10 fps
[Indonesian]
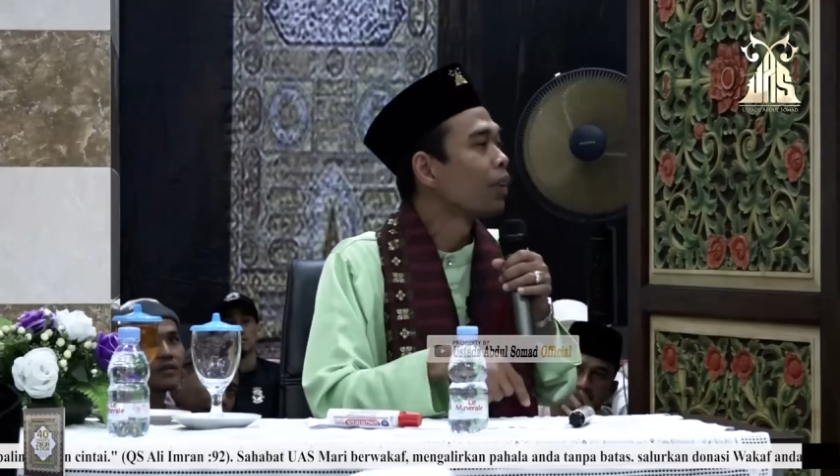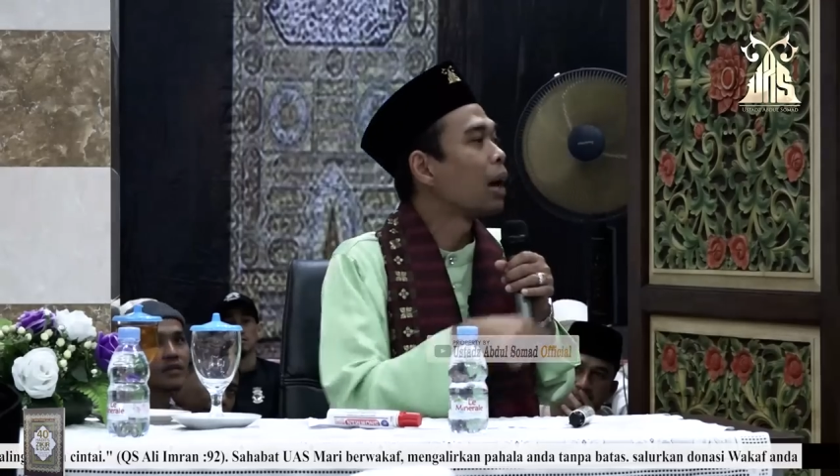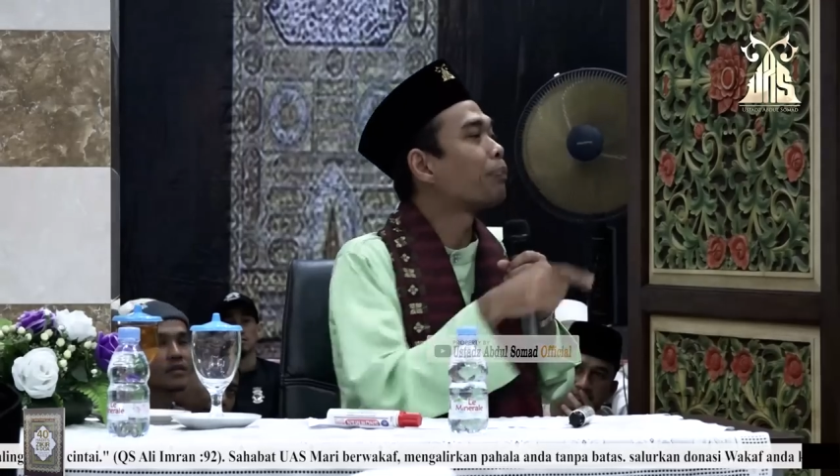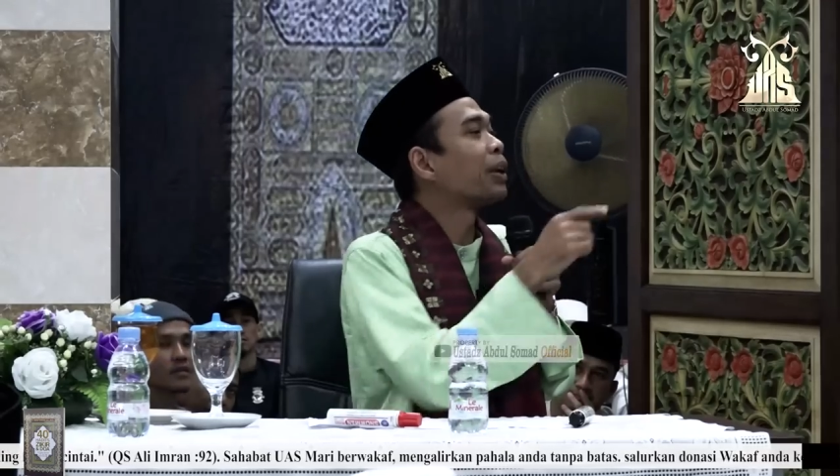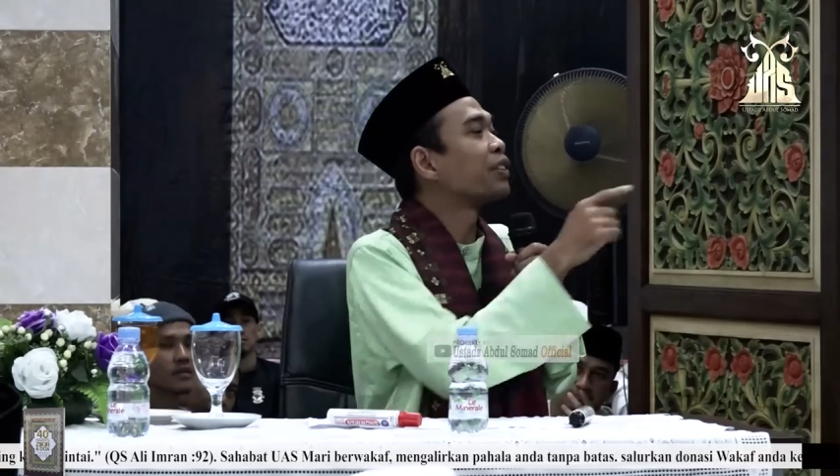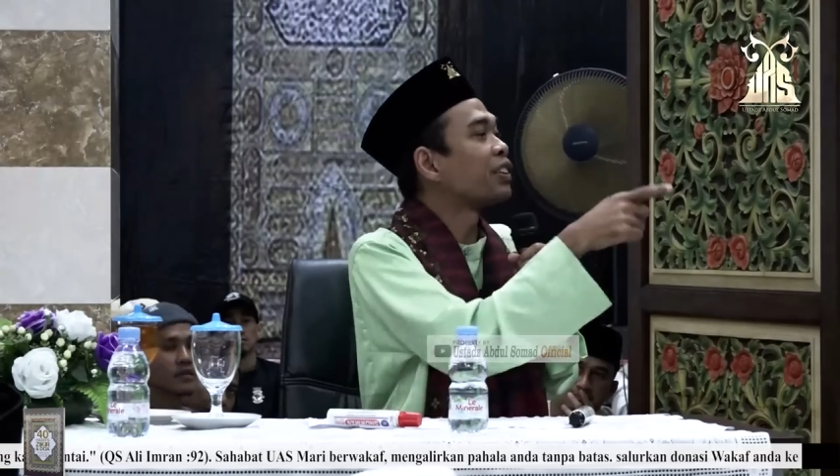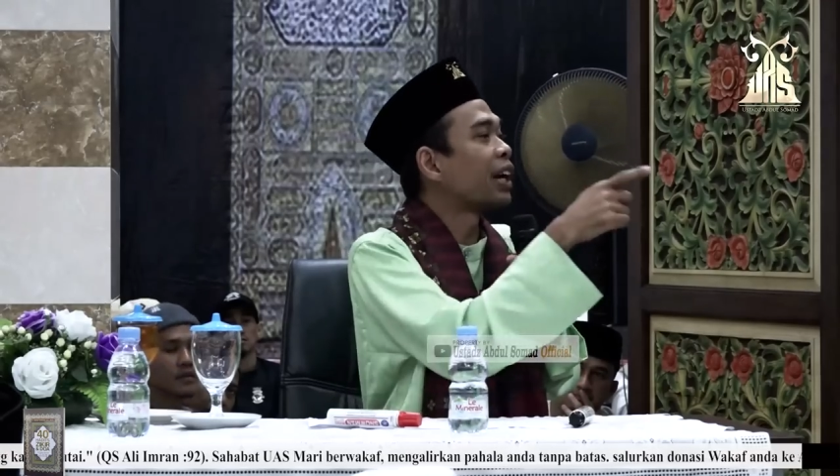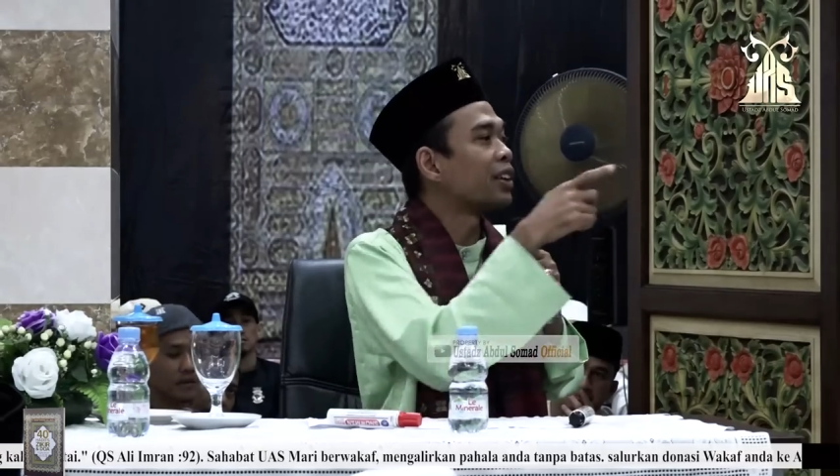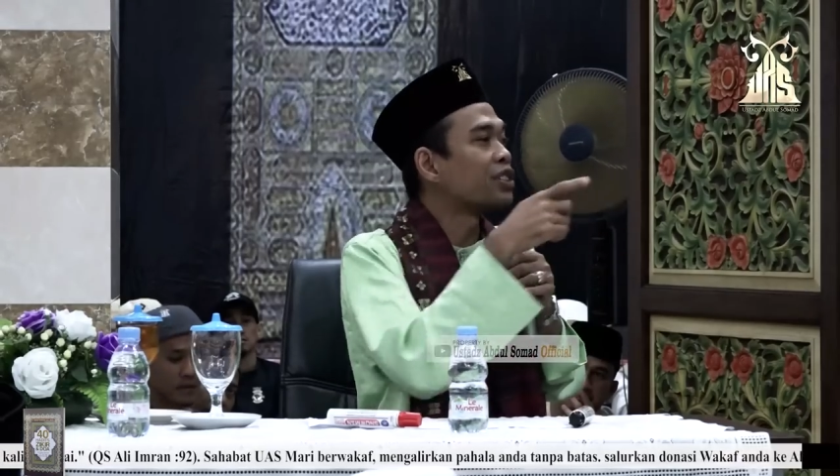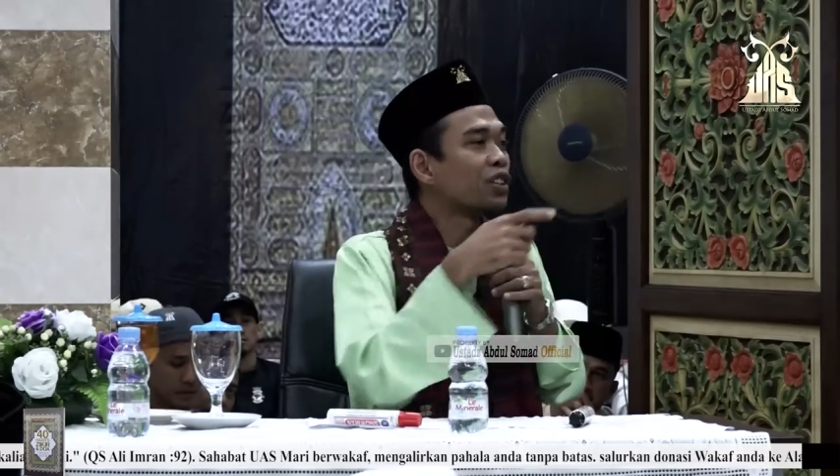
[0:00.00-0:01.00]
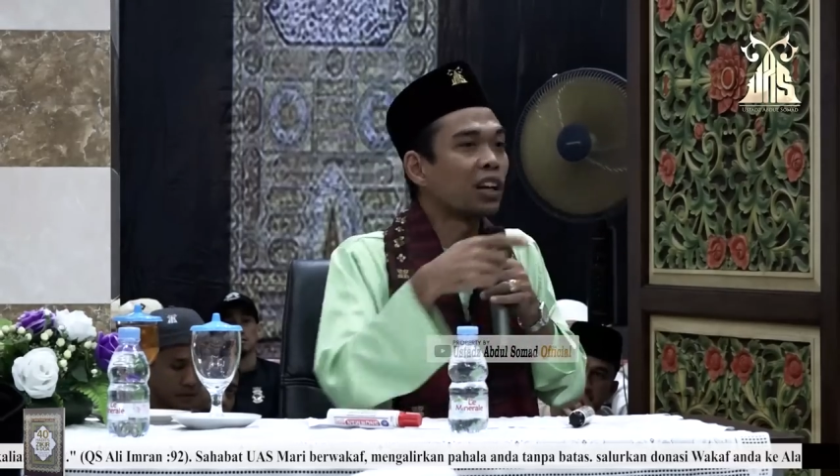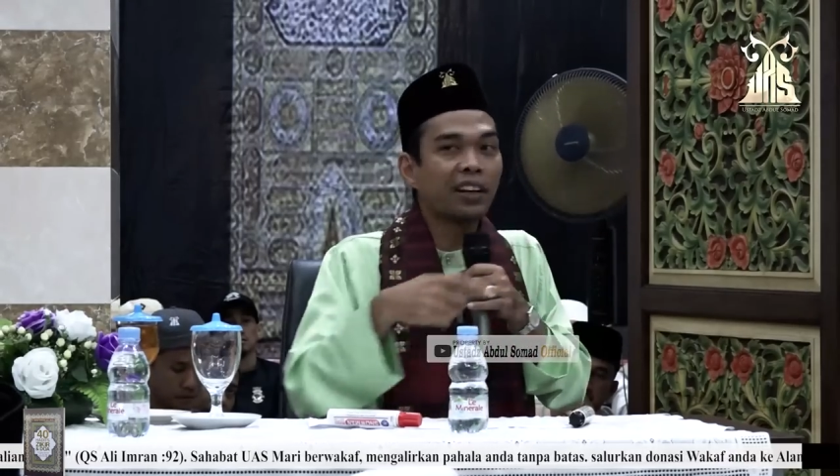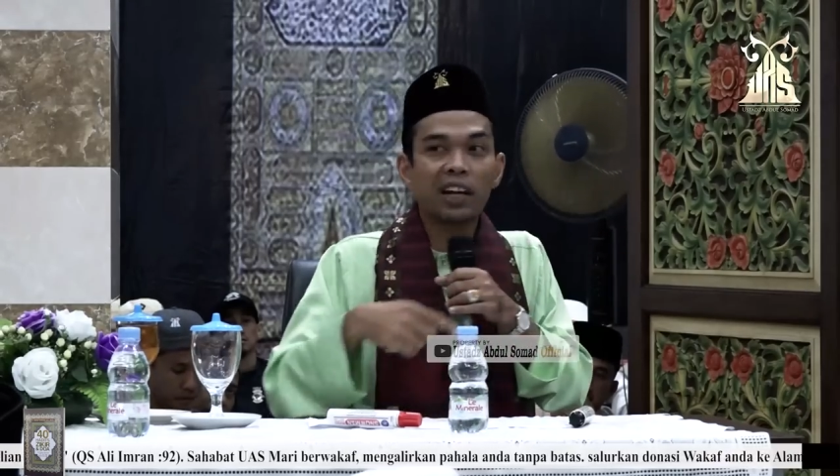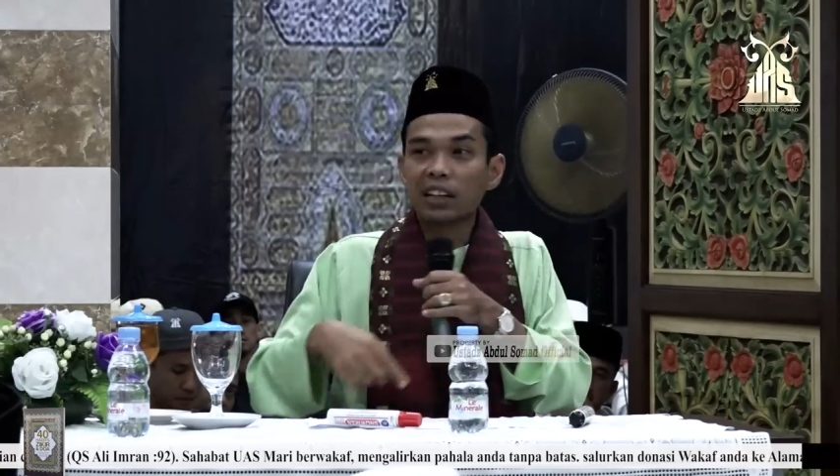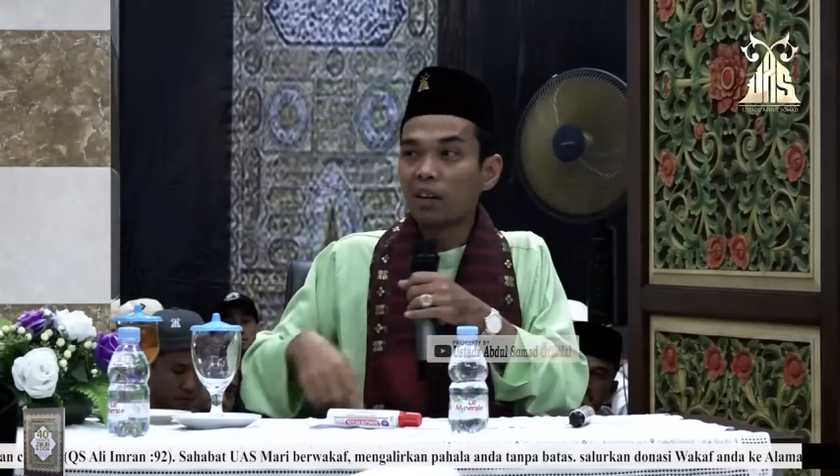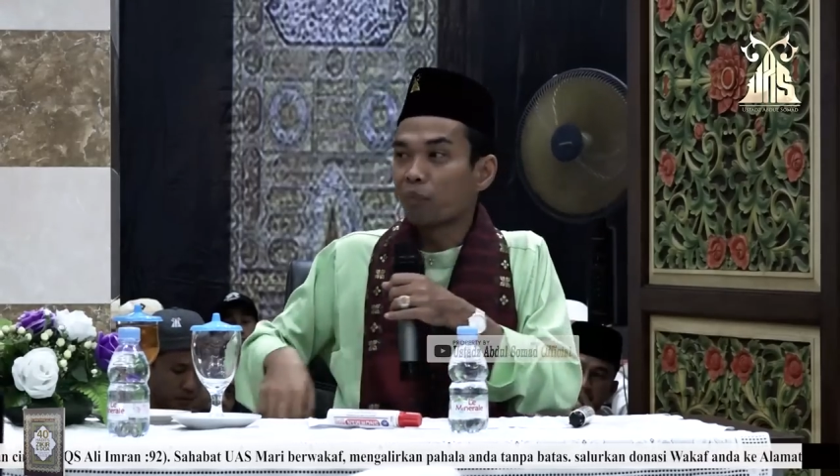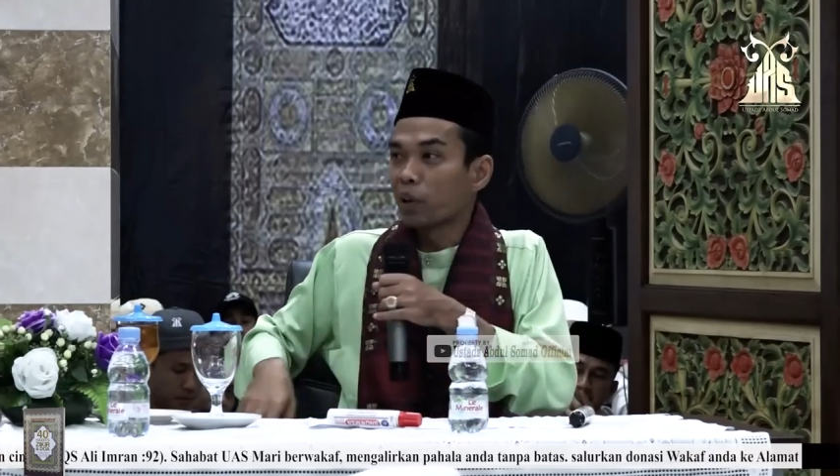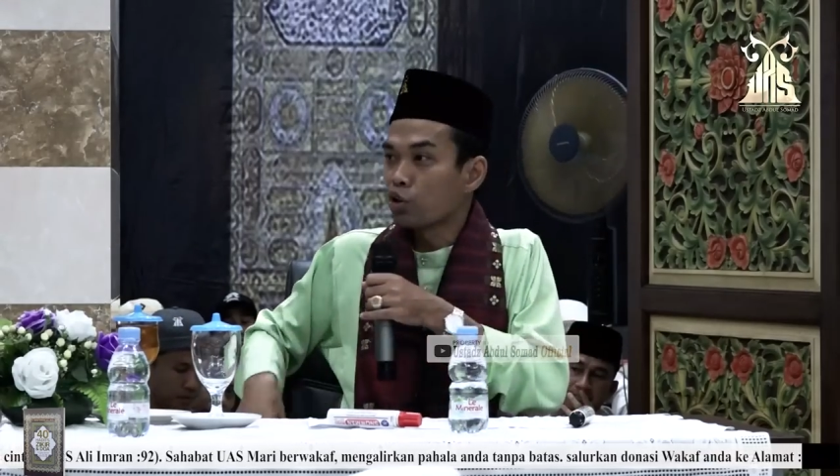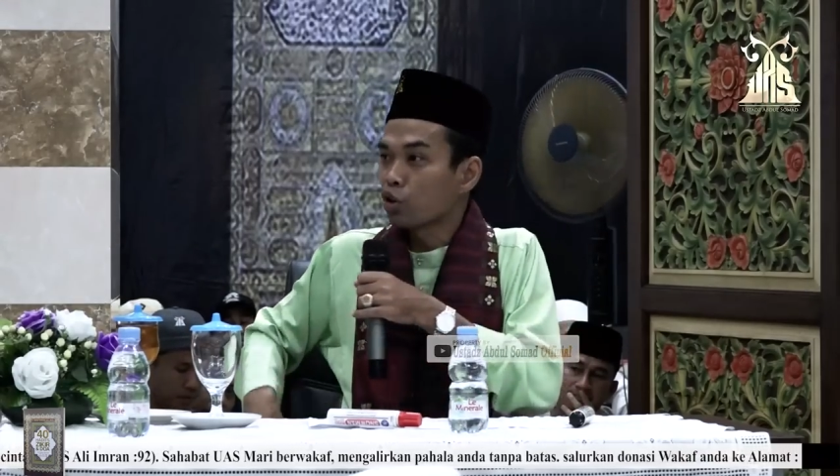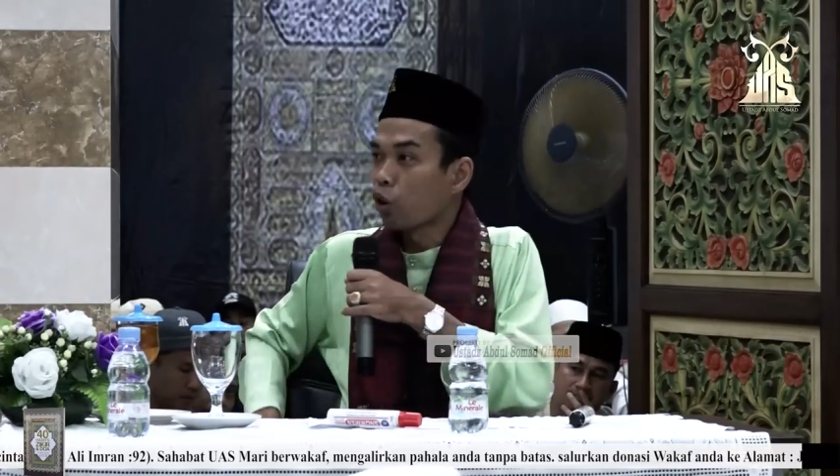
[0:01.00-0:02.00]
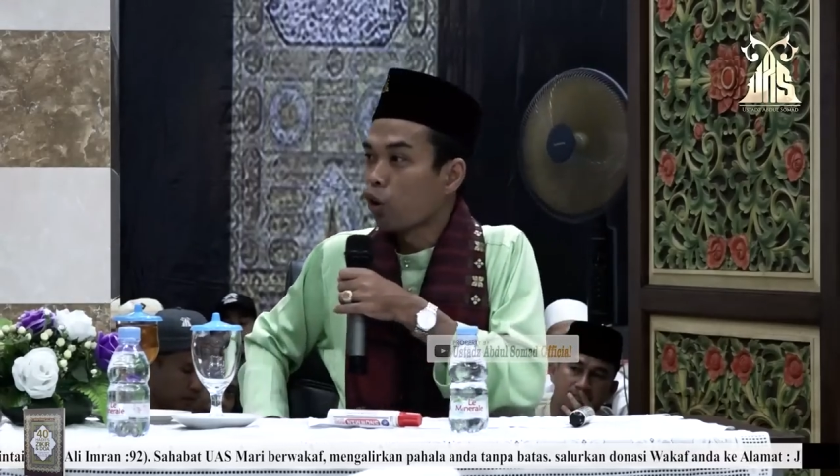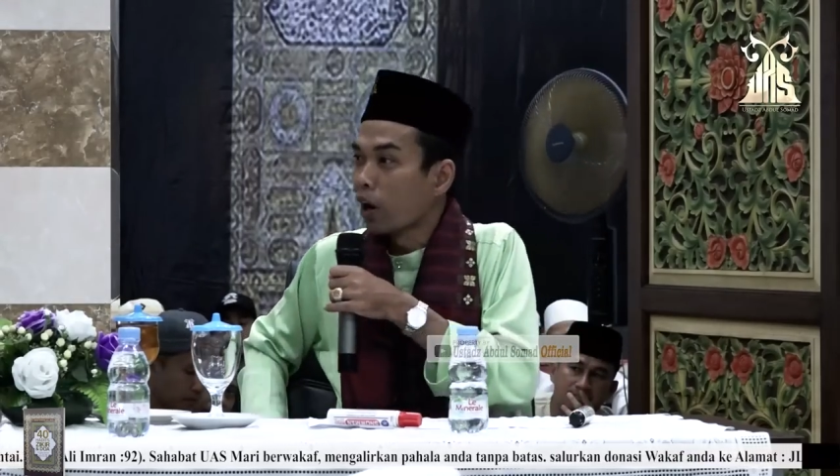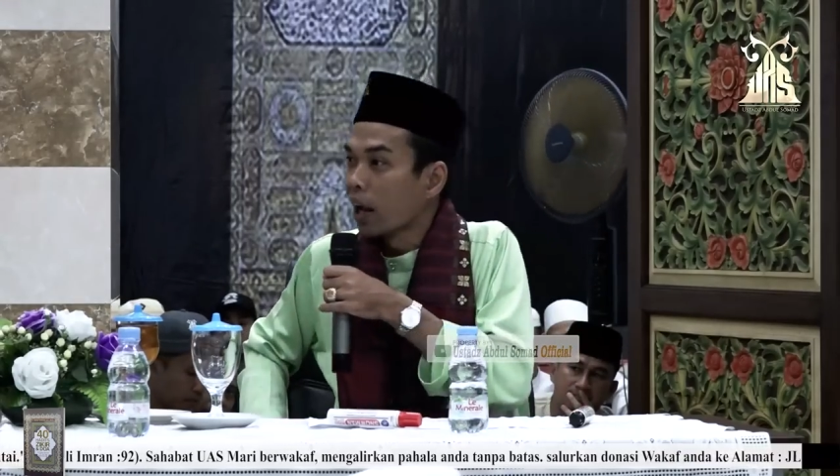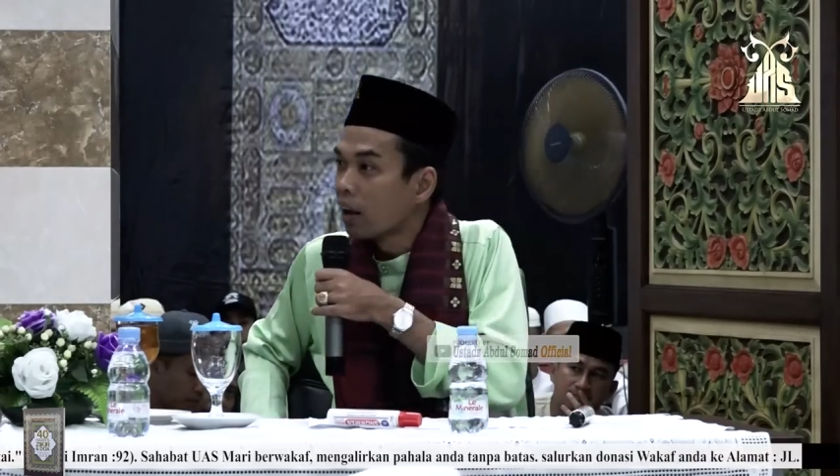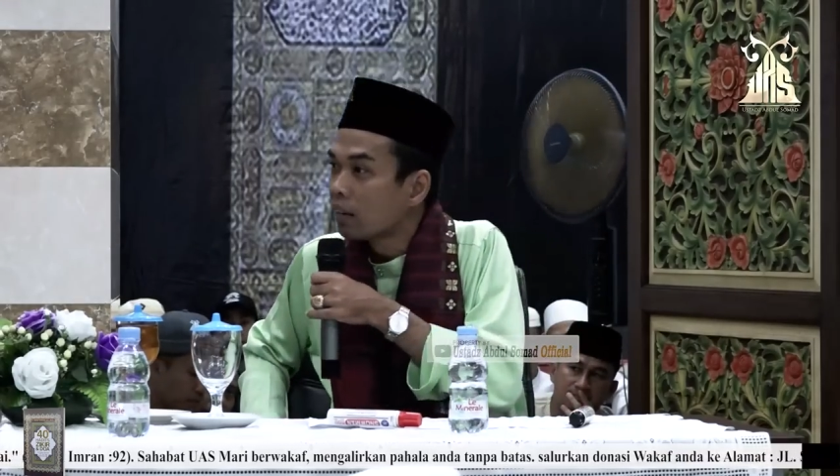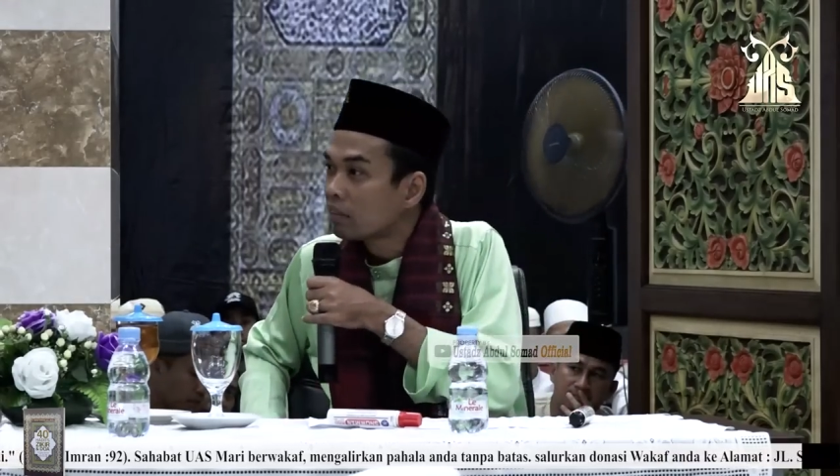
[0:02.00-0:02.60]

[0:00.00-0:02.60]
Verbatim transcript: Apa yang terjadi setelah datang virus corona?